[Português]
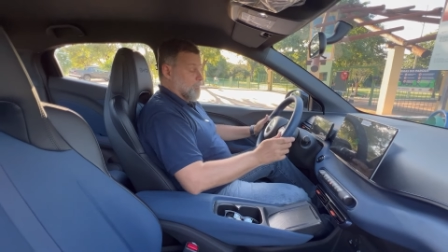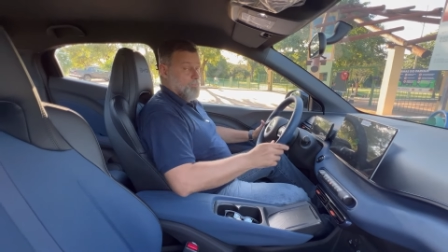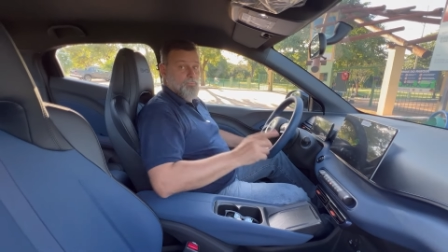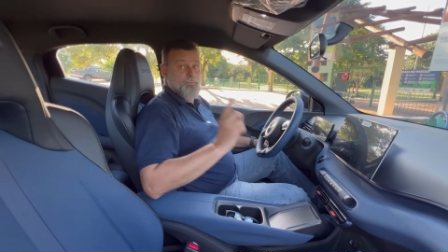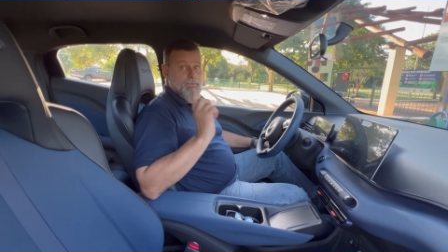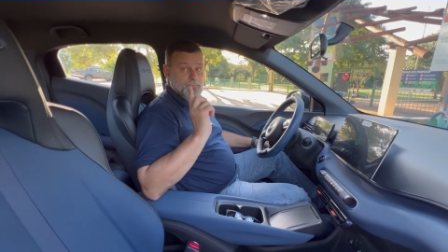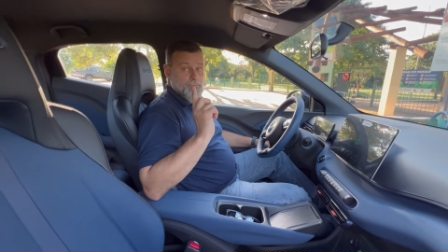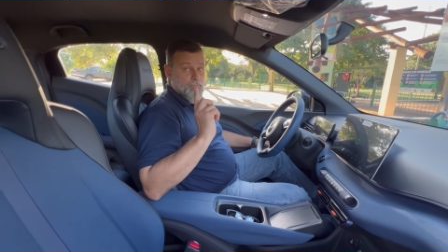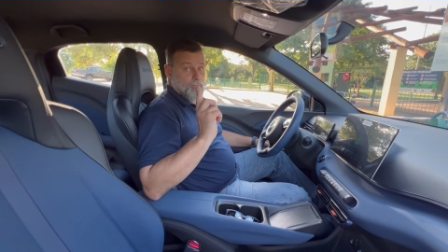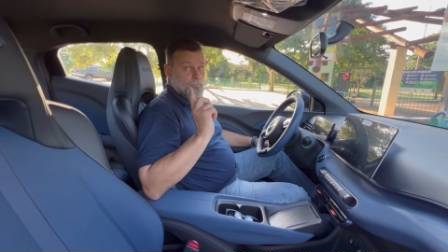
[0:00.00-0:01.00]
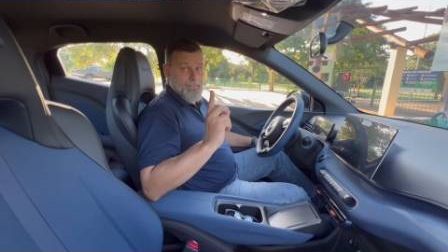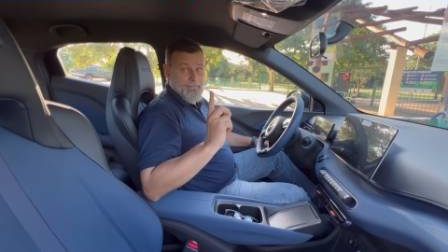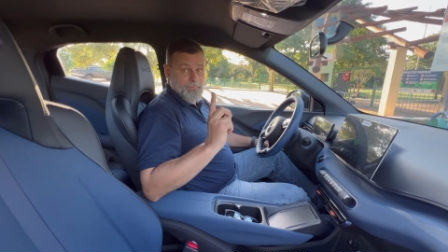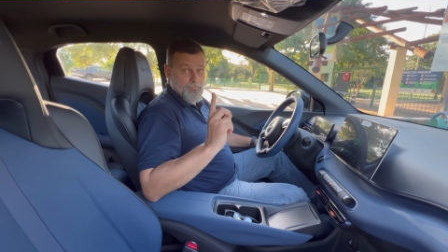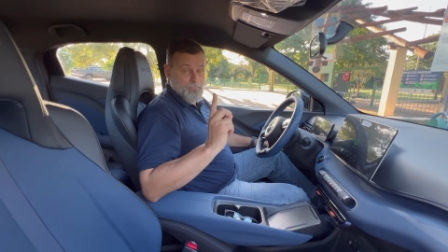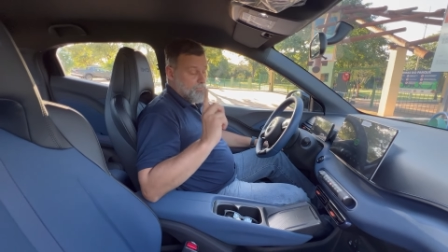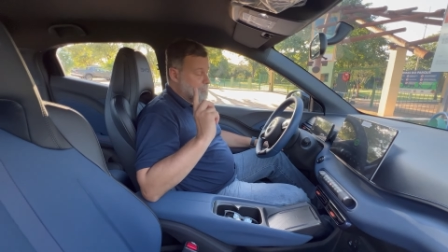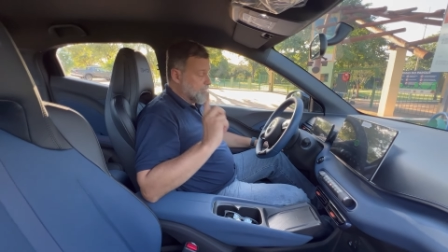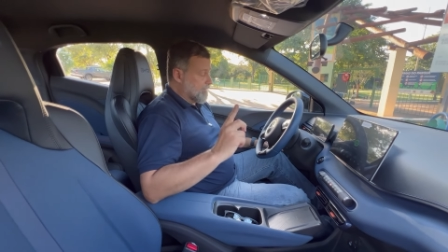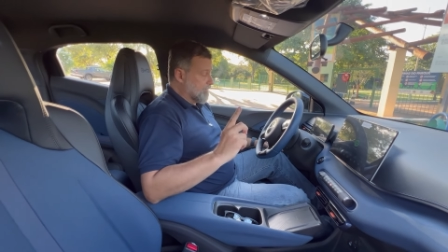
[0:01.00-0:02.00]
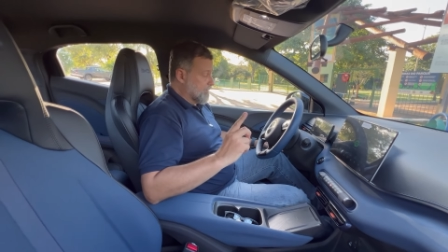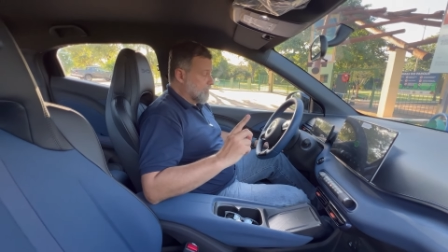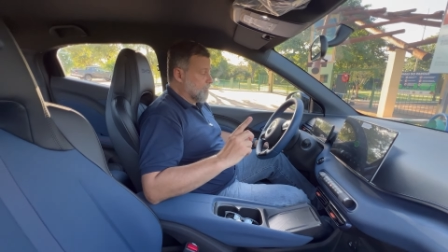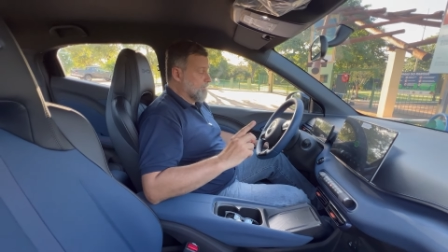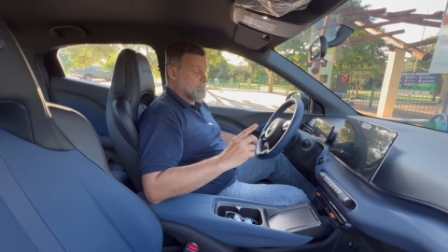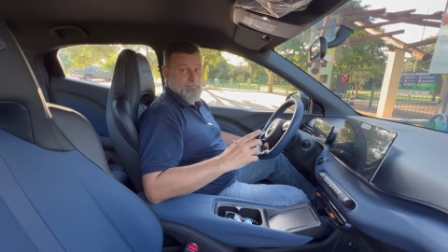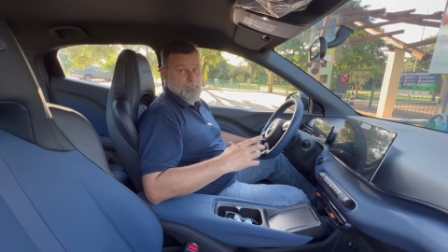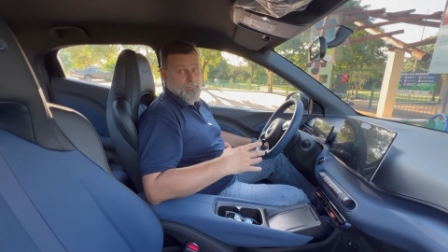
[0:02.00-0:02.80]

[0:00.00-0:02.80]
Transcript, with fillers: com meus 1,82m